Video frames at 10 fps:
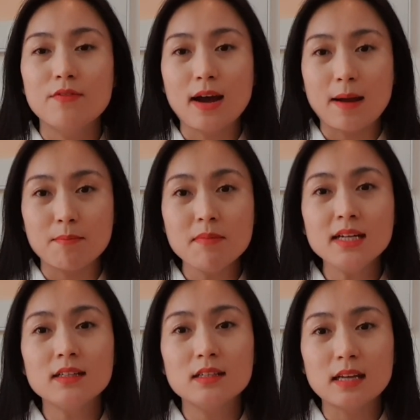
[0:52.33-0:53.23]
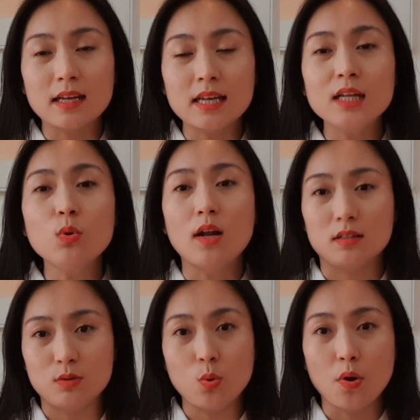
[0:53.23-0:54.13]
và biết cái kỹ thuật
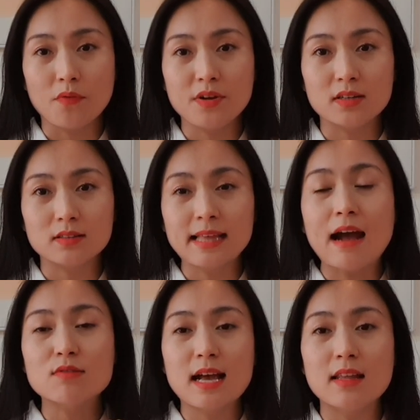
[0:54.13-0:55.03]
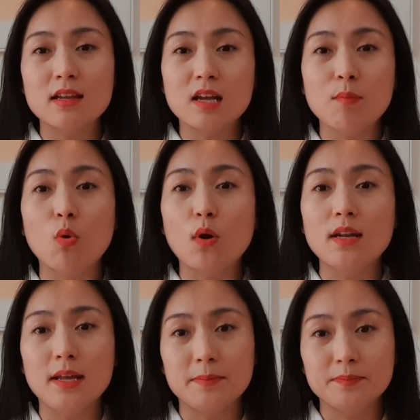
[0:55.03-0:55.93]
của việc tạo ra những cái mối
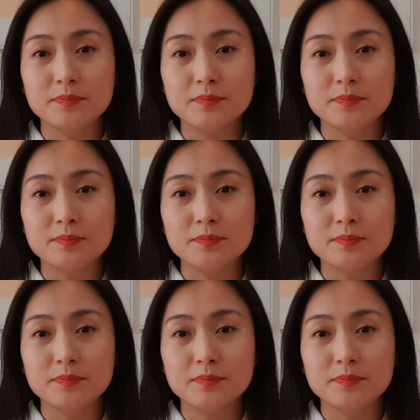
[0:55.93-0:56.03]
quan hệ.